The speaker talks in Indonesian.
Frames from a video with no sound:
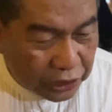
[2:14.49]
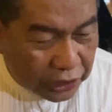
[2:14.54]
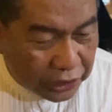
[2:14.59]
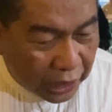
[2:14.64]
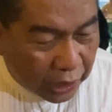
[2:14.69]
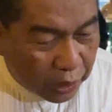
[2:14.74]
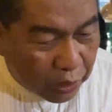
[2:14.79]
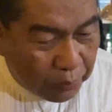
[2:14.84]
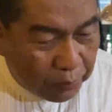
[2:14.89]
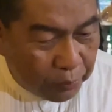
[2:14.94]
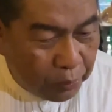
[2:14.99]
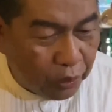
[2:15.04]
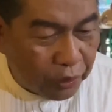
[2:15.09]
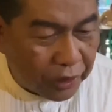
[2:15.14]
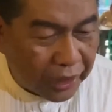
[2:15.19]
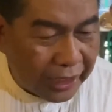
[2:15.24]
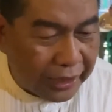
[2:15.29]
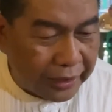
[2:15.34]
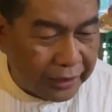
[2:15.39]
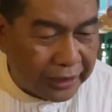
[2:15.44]
kita
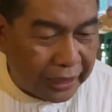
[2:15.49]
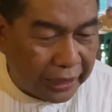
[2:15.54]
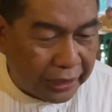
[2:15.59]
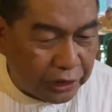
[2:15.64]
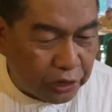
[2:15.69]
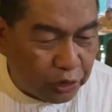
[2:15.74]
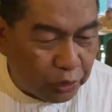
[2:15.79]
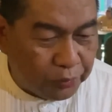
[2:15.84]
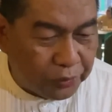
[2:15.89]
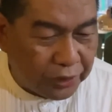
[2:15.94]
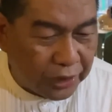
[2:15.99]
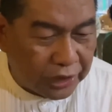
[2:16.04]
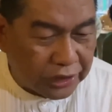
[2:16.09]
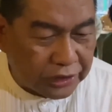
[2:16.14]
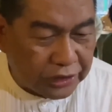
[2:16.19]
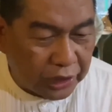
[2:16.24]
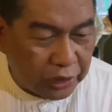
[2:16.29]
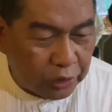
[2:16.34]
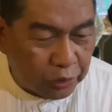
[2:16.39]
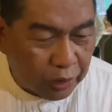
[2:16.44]
kumpulkan dan itu
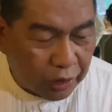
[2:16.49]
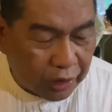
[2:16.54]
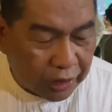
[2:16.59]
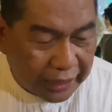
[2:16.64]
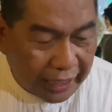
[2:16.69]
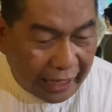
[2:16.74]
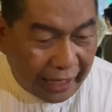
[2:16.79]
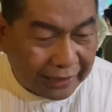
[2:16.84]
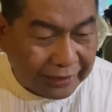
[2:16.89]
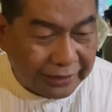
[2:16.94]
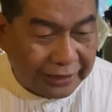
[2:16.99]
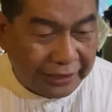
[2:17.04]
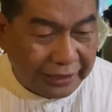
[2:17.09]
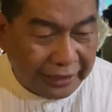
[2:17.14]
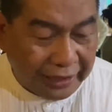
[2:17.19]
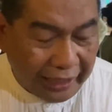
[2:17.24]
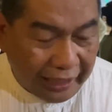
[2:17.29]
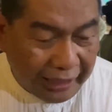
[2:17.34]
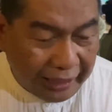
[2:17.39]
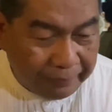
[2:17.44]
menjadi satu juga
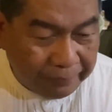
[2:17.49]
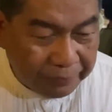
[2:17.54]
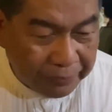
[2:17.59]
artinya